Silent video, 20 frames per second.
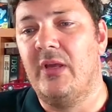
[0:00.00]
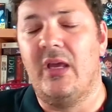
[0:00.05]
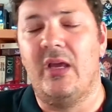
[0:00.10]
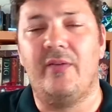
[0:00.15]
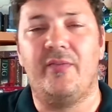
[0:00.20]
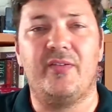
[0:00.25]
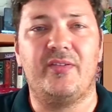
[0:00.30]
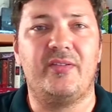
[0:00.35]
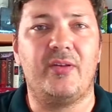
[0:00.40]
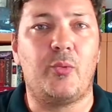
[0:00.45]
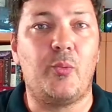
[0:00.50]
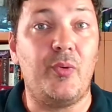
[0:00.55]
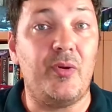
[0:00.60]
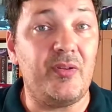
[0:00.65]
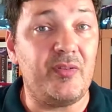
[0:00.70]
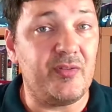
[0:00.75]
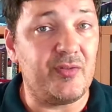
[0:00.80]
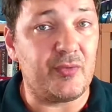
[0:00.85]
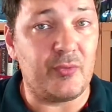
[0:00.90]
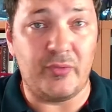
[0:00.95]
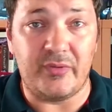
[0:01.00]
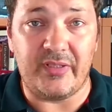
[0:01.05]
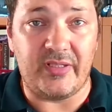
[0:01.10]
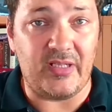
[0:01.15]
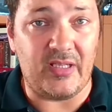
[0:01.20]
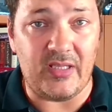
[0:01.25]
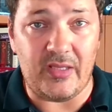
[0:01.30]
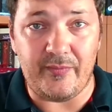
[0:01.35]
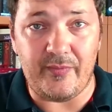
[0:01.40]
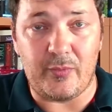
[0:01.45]
a fazer coisas que não têm
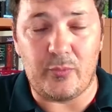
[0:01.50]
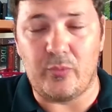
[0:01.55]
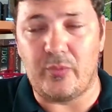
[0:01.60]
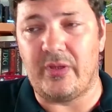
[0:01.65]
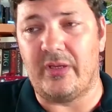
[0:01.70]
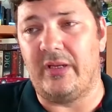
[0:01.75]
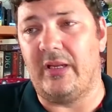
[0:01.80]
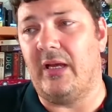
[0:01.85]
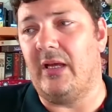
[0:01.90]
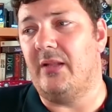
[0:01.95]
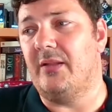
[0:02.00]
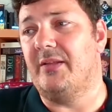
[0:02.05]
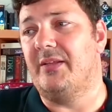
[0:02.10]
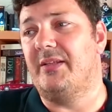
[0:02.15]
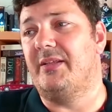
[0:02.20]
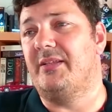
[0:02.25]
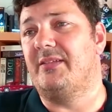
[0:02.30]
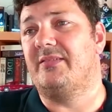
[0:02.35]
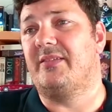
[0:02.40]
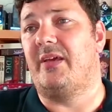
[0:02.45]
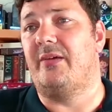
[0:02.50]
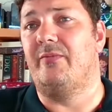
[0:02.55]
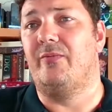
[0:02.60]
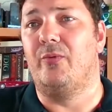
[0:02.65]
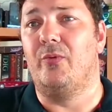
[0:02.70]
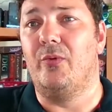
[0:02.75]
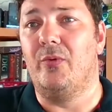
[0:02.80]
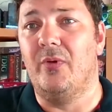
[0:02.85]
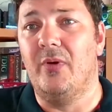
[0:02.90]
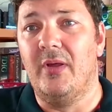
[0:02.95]
nada a ver com o canal e nem sequer
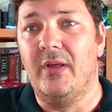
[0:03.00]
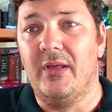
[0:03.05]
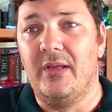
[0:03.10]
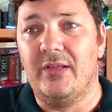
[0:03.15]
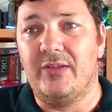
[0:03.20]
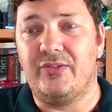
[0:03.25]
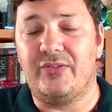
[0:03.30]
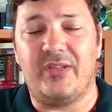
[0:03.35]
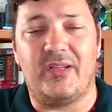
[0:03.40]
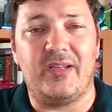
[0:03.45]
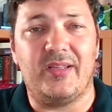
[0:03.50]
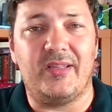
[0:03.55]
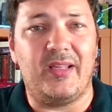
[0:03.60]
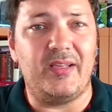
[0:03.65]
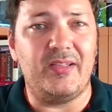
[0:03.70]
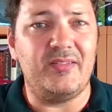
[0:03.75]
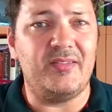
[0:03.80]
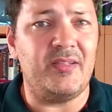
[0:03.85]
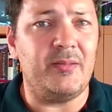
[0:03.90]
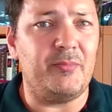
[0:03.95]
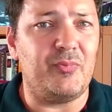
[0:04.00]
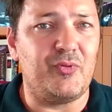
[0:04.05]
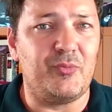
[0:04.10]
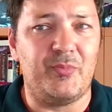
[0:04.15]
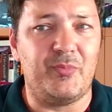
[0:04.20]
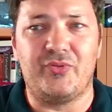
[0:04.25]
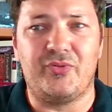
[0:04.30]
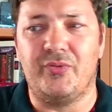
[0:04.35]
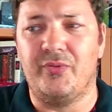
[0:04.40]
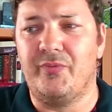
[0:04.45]
vou estar a dar exemplos,
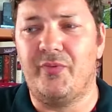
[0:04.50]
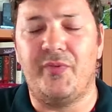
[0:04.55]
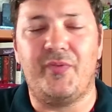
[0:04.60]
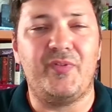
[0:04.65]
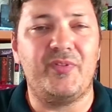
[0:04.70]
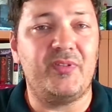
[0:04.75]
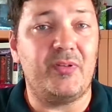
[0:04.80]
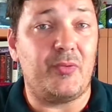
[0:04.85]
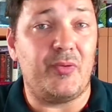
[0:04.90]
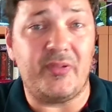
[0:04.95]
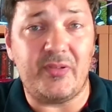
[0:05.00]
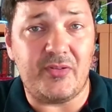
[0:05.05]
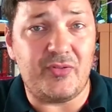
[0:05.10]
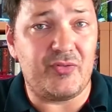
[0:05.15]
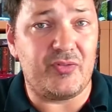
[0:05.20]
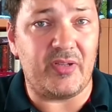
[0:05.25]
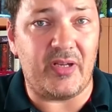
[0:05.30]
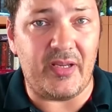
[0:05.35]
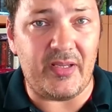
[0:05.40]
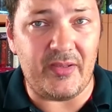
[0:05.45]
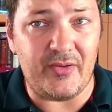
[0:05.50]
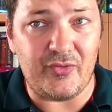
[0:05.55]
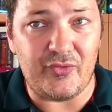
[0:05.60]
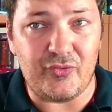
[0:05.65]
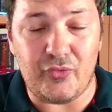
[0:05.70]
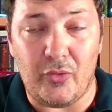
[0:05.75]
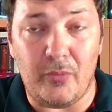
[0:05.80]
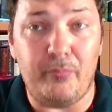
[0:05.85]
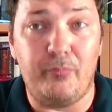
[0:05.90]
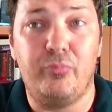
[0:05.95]
mas não vou fazer coisas estranhas
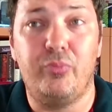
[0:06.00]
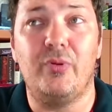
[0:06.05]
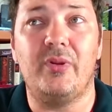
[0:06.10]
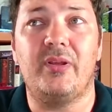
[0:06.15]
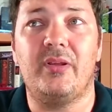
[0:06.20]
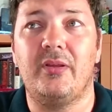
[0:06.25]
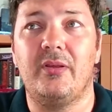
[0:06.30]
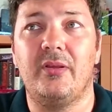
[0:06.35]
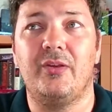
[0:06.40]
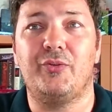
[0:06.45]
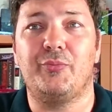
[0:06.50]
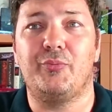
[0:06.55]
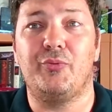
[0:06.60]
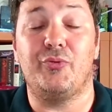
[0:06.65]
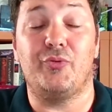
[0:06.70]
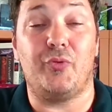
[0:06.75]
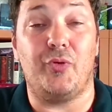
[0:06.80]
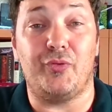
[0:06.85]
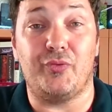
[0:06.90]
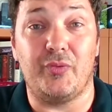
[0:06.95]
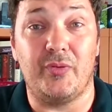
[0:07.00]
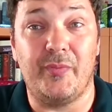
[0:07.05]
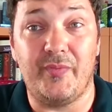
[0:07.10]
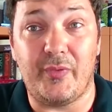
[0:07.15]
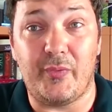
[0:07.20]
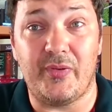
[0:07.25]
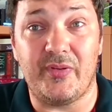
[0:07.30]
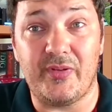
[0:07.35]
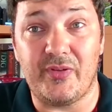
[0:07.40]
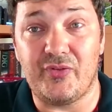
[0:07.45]
só porque as pessoas gostam de
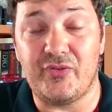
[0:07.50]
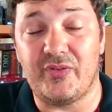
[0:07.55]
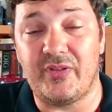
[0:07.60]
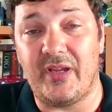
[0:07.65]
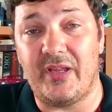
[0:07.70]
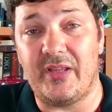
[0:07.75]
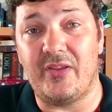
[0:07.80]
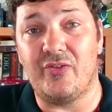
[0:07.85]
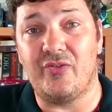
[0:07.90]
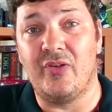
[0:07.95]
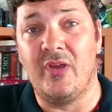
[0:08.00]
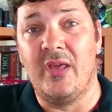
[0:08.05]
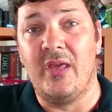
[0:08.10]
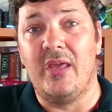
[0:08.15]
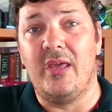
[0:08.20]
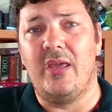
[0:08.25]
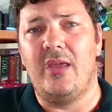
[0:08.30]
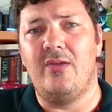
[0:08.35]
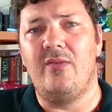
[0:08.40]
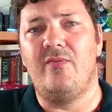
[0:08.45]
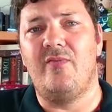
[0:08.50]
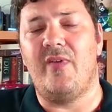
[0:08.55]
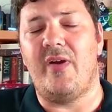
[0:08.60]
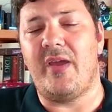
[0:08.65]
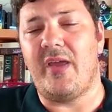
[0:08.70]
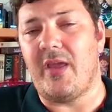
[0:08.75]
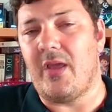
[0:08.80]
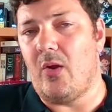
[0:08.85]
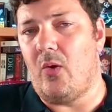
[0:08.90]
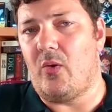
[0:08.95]
ver coisas estranhas e
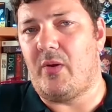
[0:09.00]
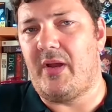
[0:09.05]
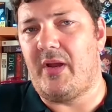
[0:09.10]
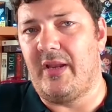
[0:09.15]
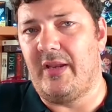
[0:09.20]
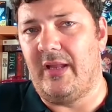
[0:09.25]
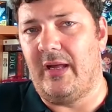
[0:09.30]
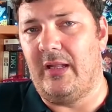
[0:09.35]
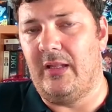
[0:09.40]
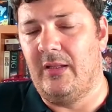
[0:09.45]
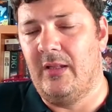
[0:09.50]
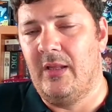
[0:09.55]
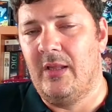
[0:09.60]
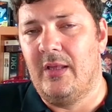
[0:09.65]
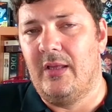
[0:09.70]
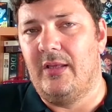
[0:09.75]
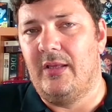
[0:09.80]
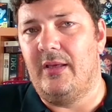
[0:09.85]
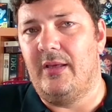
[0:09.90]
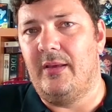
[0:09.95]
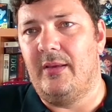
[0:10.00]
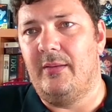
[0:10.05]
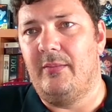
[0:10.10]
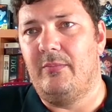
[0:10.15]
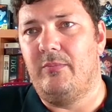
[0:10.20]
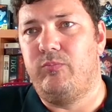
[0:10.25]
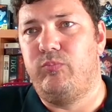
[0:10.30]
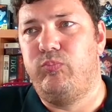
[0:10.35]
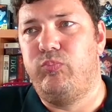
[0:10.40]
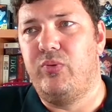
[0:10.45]
vêm ao canal
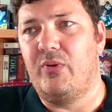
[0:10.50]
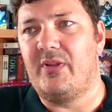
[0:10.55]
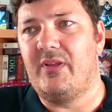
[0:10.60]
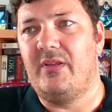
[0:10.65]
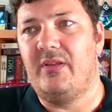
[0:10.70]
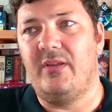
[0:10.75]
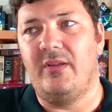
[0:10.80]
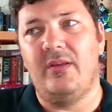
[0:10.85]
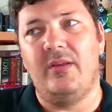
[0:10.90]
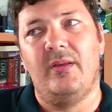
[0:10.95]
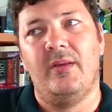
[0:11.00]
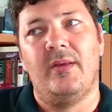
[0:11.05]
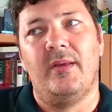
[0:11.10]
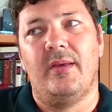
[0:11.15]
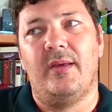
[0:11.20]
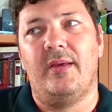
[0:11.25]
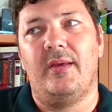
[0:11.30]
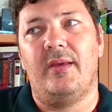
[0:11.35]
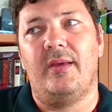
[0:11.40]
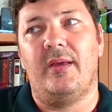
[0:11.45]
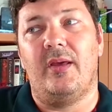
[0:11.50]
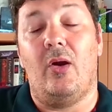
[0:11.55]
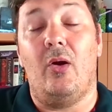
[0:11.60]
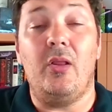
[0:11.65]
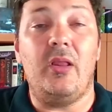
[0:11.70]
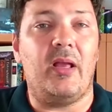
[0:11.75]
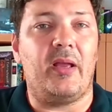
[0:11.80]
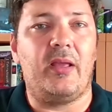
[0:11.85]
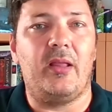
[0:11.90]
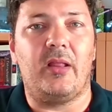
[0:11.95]
uh, porque uh,
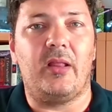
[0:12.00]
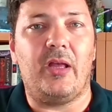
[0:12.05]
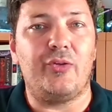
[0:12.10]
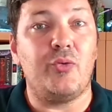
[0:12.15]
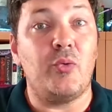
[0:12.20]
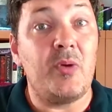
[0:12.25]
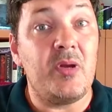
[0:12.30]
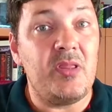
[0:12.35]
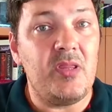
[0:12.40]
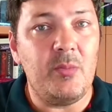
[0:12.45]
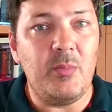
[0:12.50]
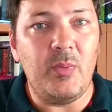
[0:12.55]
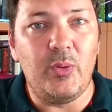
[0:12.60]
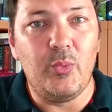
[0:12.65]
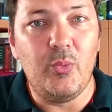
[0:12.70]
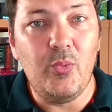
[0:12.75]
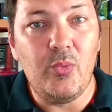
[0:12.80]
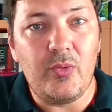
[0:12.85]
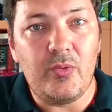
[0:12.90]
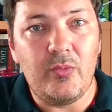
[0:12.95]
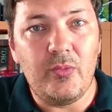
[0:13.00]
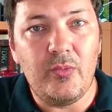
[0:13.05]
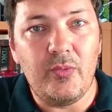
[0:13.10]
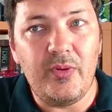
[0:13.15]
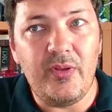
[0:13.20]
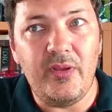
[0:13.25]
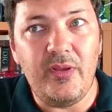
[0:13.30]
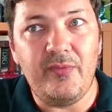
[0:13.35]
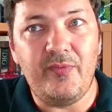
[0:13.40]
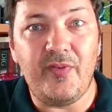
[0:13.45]
olha, aquele gajo é um grande
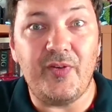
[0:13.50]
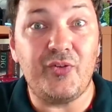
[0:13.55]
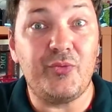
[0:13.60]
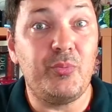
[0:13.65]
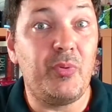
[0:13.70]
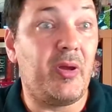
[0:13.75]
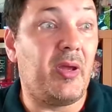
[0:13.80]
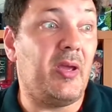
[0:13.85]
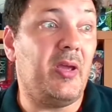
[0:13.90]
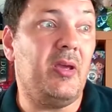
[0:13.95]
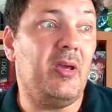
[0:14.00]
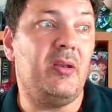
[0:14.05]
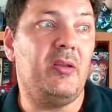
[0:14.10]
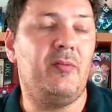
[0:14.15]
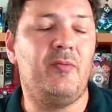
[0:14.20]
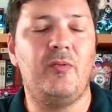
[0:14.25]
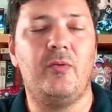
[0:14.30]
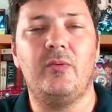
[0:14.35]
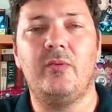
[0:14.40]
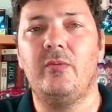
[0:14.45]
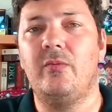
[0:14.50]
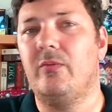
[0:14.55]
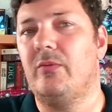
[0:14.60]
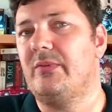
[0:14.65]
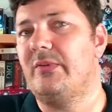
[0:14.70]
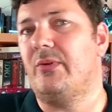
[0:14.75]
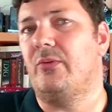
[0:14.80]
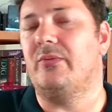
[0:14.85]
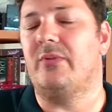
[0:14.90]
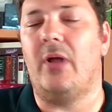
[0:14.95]
maluco e fez-me rir e vou
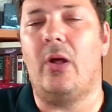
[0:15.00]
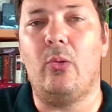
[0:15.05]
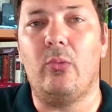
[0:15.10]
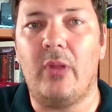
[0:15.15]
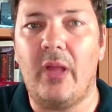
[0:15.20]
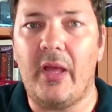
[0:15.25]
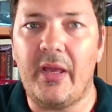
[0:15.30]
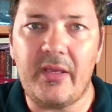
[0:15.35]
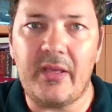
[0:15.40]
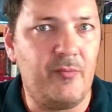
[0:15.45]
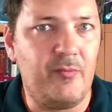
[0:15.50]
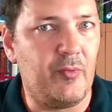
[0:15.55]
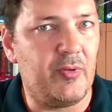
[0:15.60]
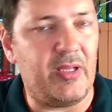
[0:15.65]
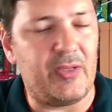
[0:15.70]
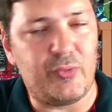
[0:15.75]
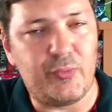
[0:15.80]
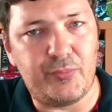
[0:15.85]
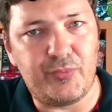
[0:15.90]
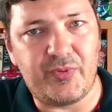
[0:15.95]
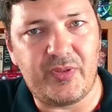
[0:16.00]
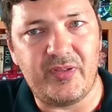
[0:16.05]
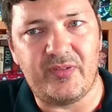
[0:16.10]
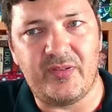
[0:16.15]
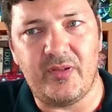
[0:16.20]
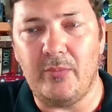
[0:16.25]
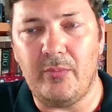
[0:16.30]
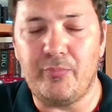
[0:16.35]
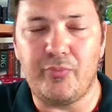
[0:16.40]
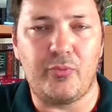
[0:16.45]
então dar o like e vou dar a
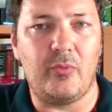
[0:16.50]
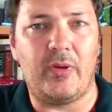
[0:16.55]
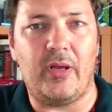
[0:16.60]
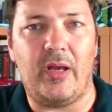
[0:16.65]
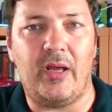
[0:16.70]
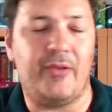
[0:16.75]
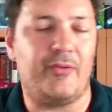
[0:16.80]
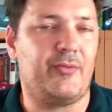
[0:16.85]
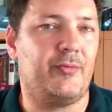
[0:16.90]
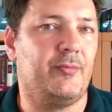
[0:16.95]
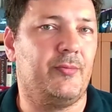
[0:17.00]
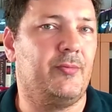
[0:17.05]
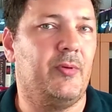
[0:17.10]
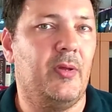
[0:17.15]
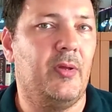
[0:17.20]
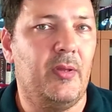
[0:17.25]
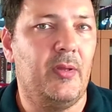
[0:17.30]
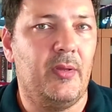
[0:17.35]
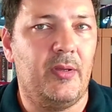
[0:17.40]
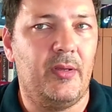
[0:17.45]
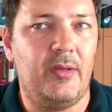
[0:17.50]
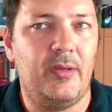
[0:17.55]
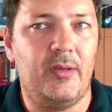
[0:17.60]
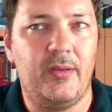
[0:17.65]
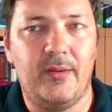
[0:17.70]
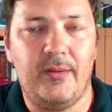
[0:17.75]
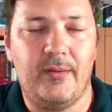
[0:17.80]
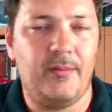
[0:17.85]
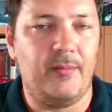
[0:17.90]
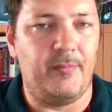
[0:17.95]
subscrição porque o gajo,
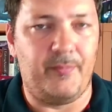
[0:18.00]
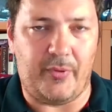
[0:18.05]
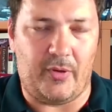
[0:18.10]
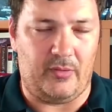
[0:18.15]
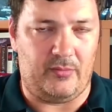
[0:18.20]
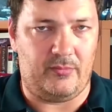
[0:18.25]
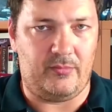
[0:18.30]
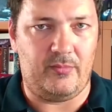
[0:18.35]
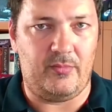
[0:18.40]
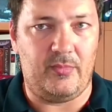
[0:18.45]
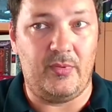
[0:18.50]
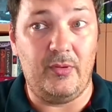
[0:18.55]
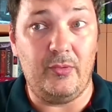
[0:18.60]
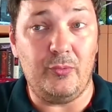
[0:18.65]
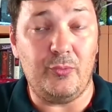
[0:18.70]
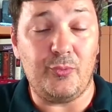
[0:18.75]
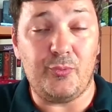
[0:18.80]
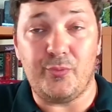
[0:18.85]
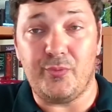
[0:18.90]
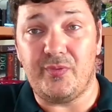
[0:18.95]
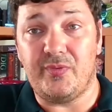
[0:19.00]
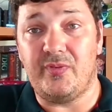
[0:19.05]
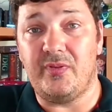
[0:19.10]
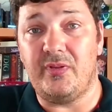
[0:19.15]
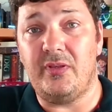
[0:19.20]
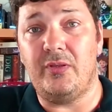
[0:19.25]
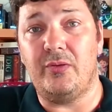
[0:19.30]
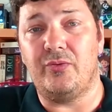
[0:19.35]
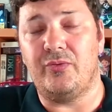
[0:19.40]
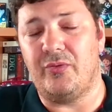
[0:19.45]
uh, pronto, eu não sou
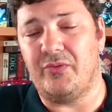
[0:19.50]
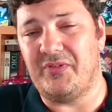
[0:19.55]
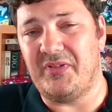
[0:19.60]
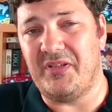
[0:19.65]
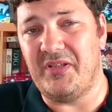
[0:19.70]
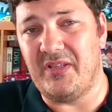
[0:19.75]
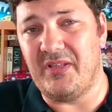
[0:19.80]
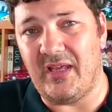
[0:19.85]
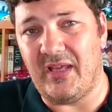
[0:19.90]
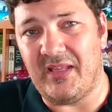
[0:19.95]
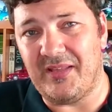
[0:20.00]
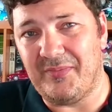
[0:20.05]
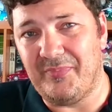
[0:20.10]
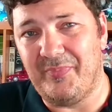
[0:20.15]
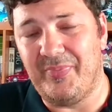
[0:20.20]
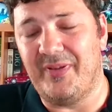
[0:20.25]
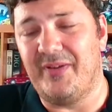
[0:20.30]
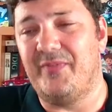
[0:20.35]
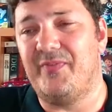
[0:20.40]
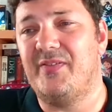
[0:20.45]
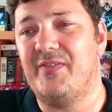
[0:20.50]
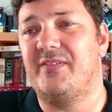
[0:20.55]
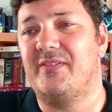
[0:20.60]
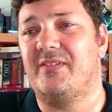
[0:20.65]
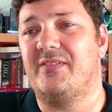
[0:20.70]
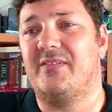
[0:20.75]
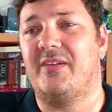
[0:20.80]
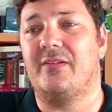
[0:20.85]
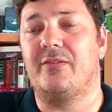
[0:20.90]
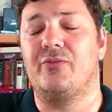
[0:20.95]
assim, eu não tenho idade para
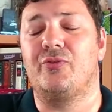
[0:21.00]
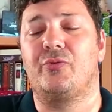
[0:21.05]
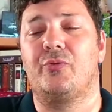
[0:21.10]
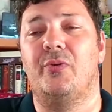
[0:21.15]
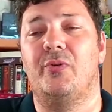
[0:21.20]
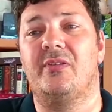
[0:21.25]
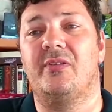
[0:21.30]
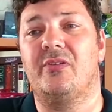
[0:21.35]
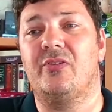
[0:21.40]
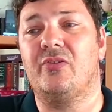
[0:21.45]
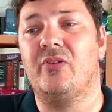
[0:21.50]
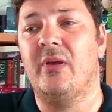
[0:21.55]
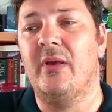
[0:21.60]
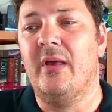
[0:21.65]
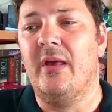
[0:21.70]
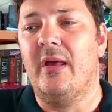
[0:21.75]
fazer certas coisas,